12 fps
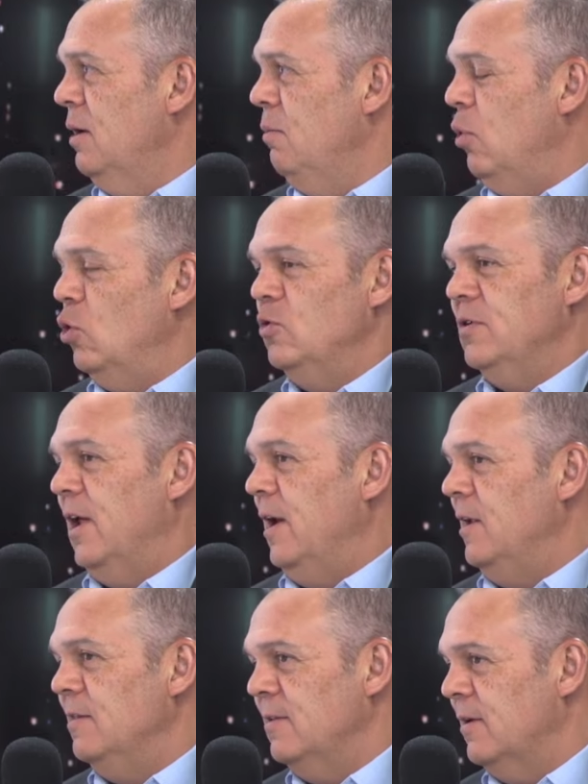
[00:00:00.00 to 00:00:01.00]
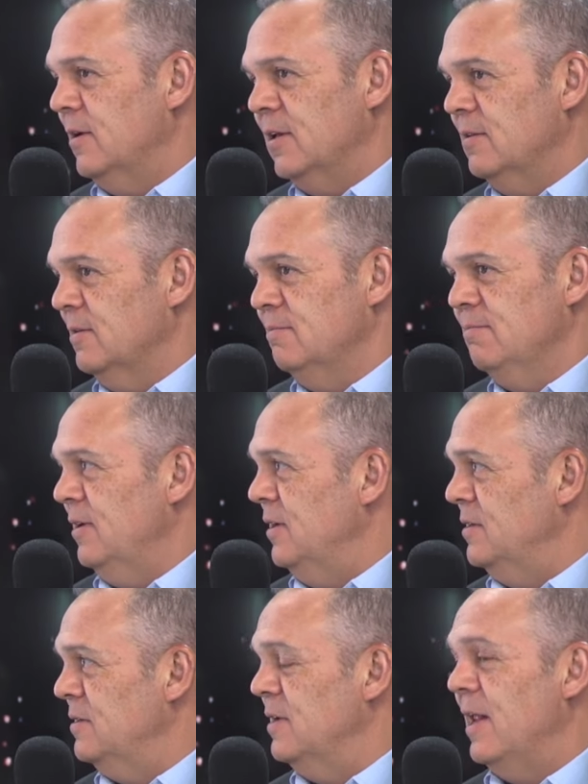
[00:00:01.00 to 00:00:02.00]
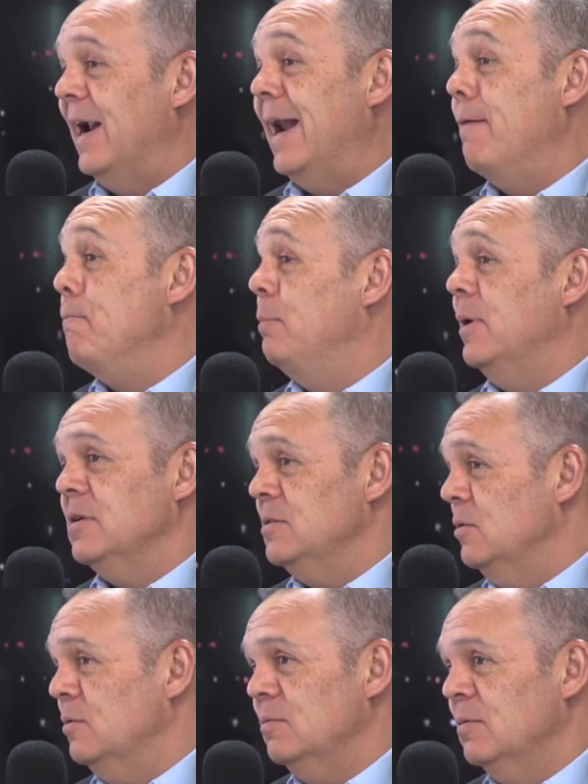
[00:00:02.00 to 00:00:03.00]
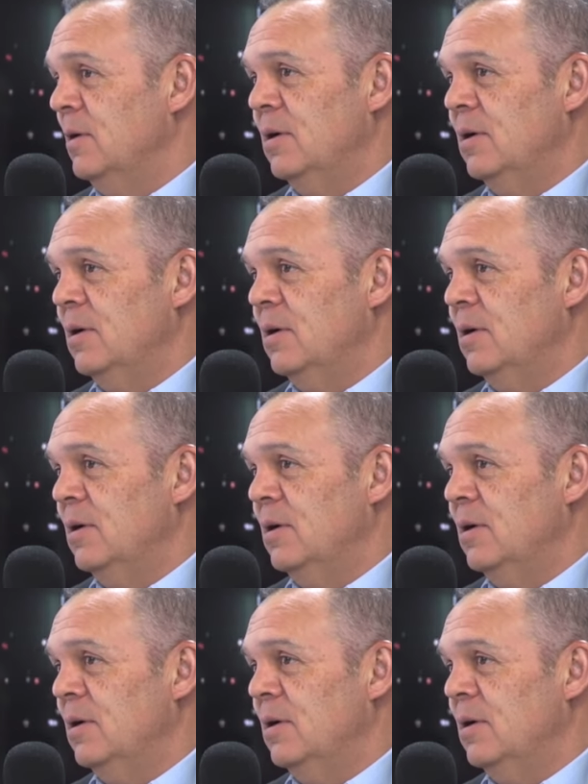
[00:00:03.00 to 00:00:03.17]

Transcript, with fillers: por usar el Internet. Ese es el gran precio, ¿no?